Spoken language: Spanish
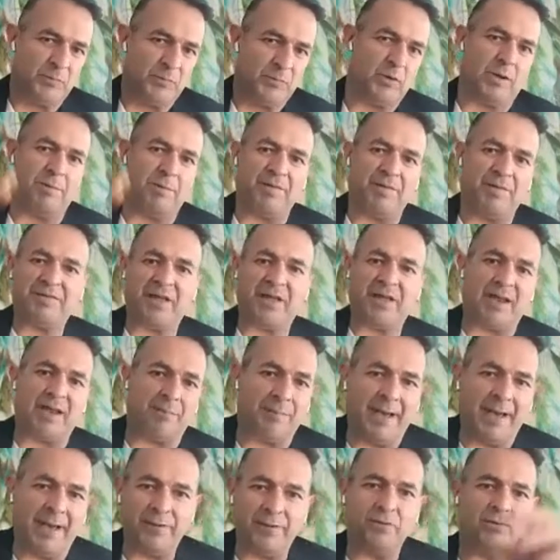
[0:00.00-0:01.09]
Levantan la
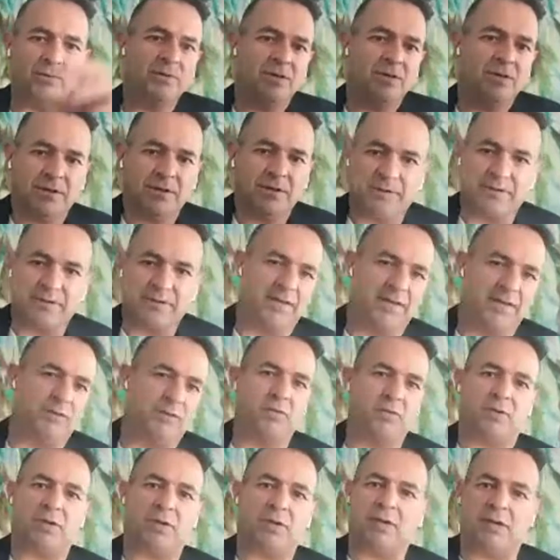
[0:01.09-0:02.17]
mano diciendo
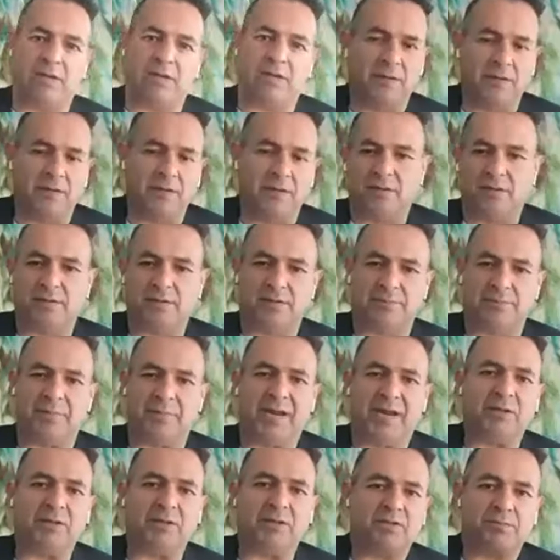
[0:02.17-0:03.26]
que eh, para
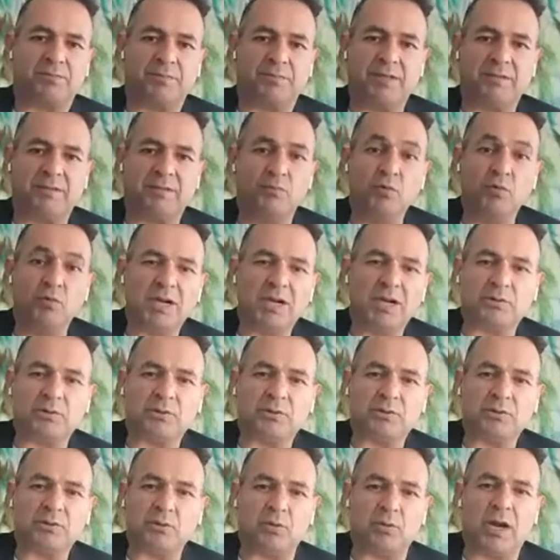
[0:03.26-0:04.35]
ellos es muy
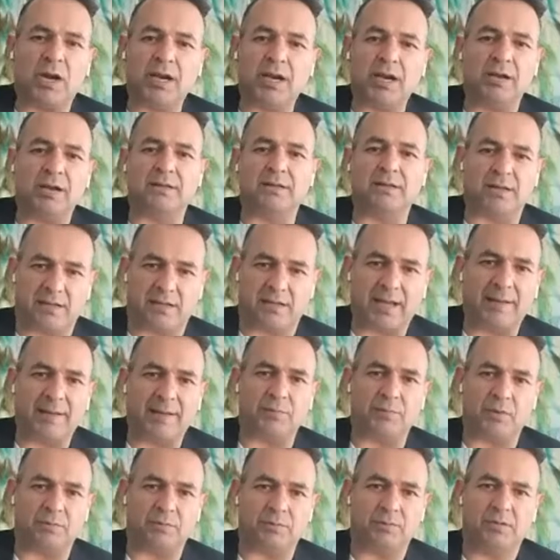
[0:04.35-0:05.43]
natural el
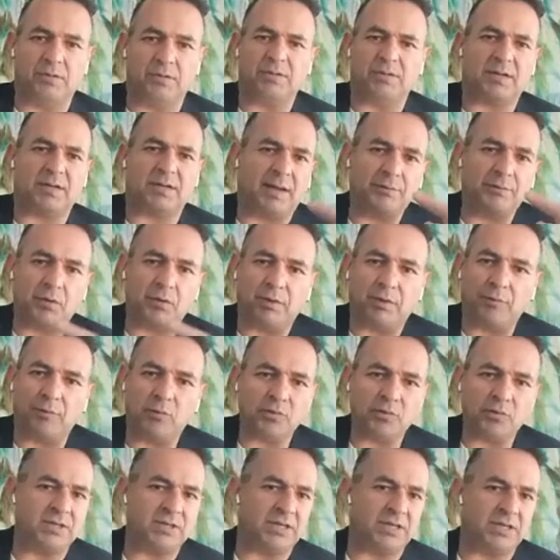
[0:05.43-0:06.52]
intercambio, intercambio de
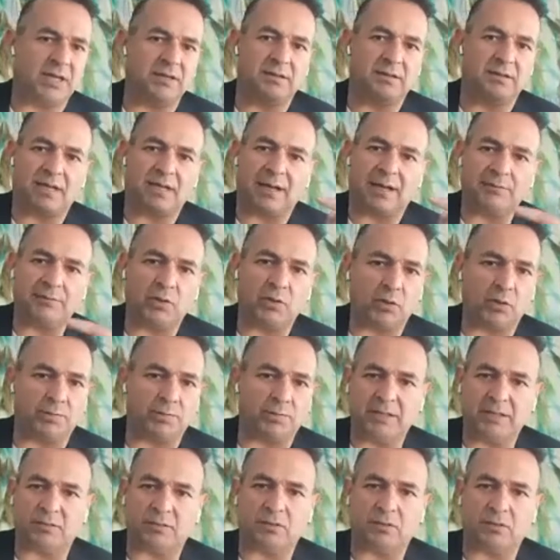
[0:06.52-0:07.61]
música, intercambio de
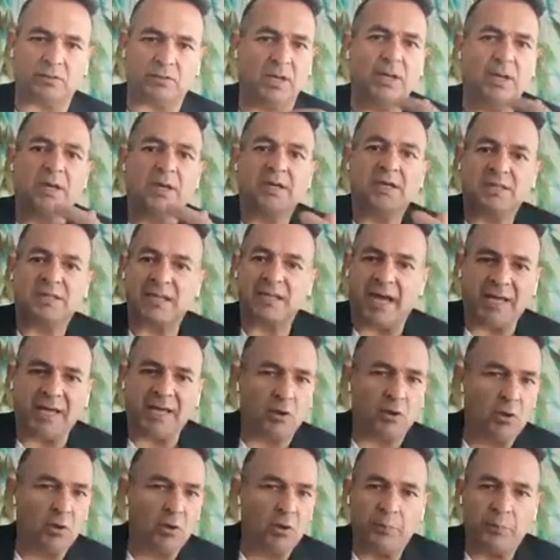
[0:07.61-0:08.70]
objetos, hay
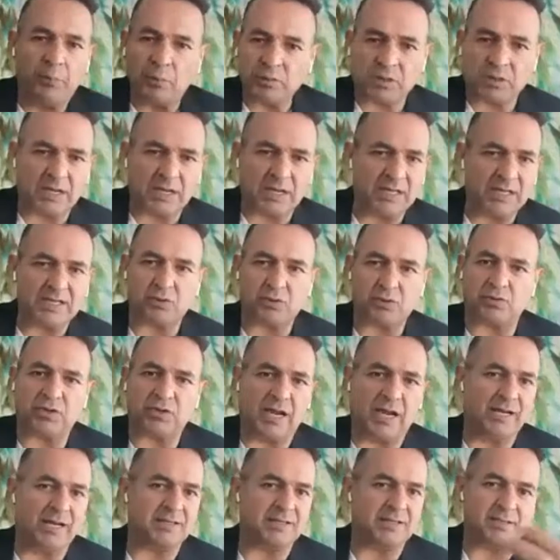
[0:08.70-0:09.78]
grupos, redes
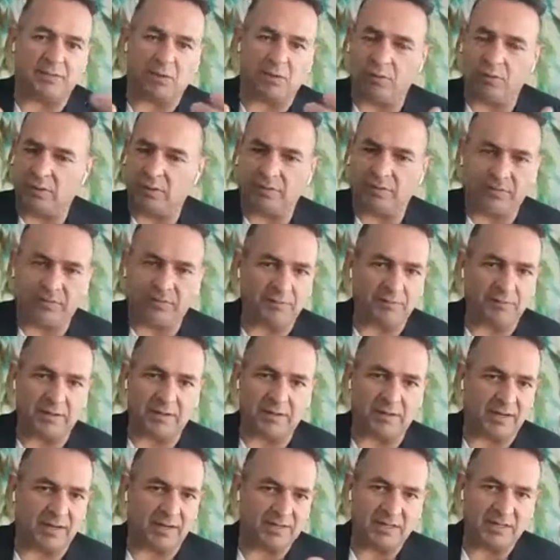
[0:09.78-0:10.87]
sociales,
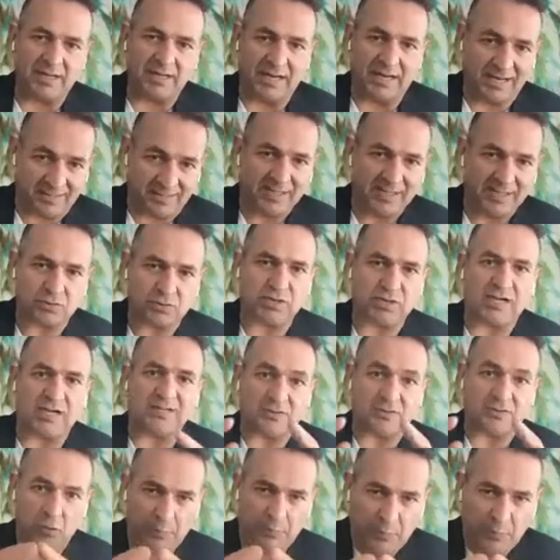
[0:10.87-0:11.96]
en las redes sociales
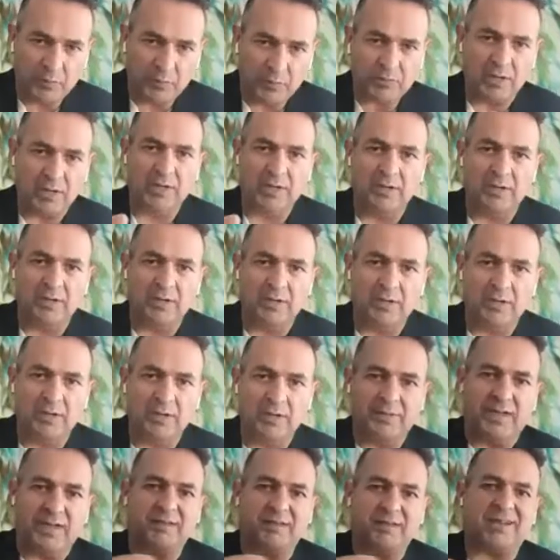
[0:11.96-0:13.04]
grupos
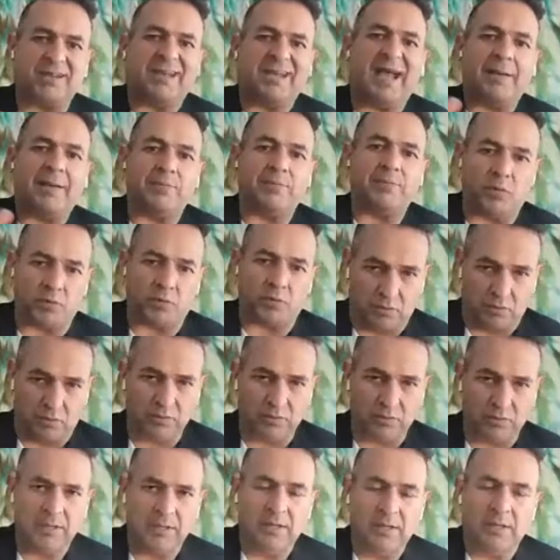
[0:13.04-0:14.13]
de intercambio,
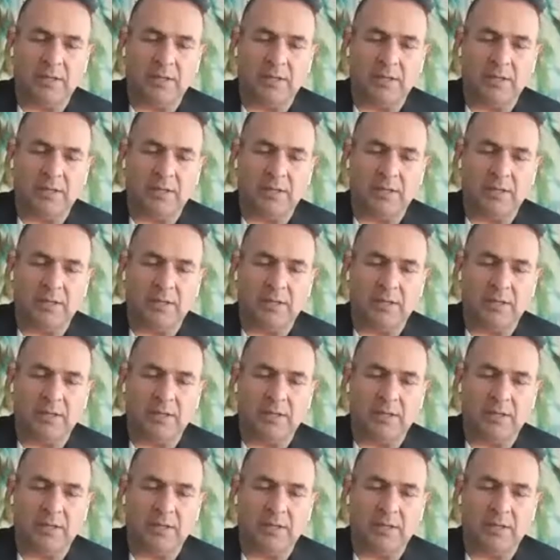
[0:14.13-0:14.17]
¿no?